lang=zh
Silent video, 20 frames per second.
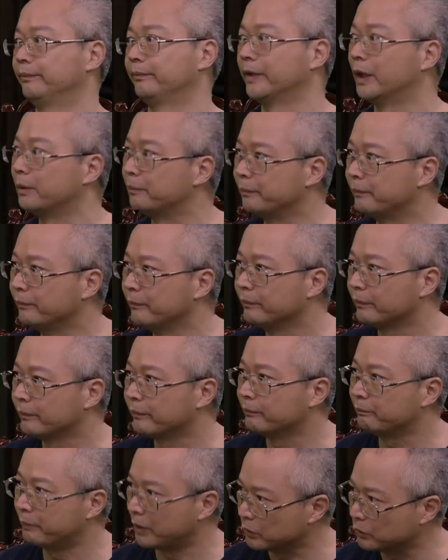然后
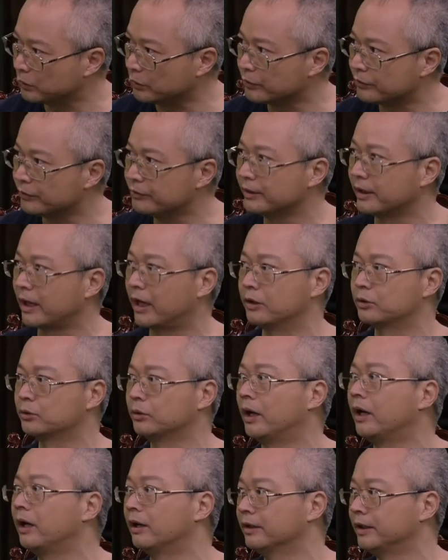包括最近还
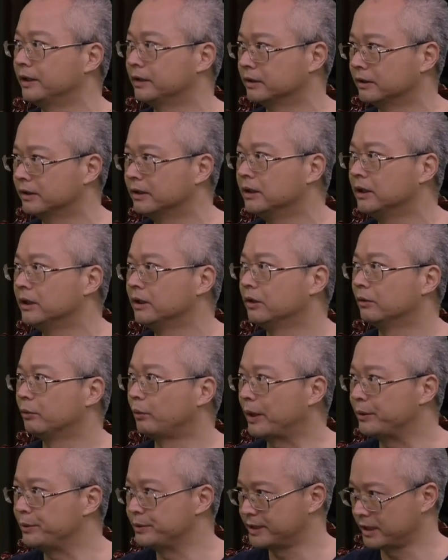说哦，那个
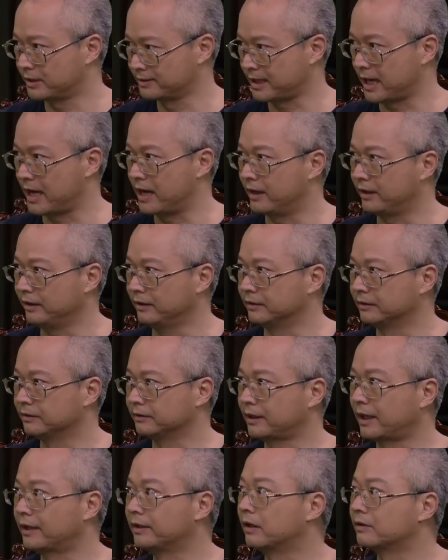外语教材
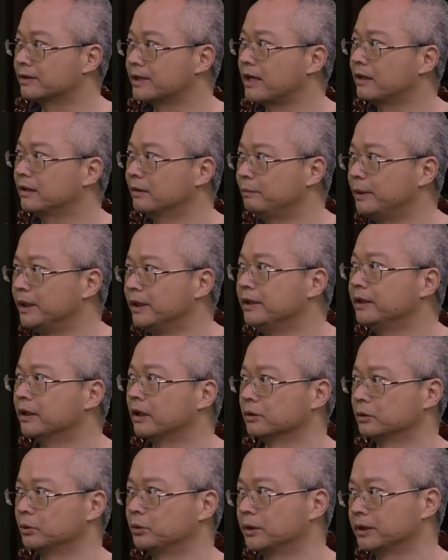它要占的比例
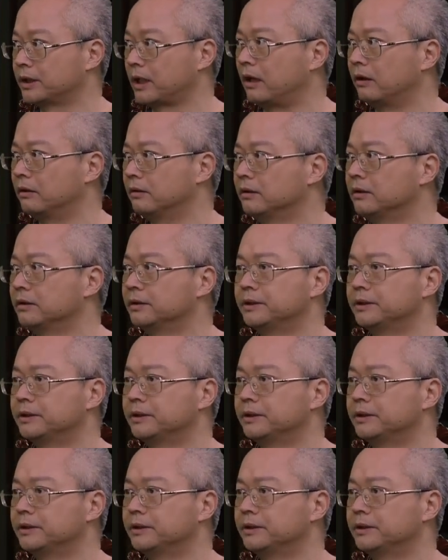要有多少？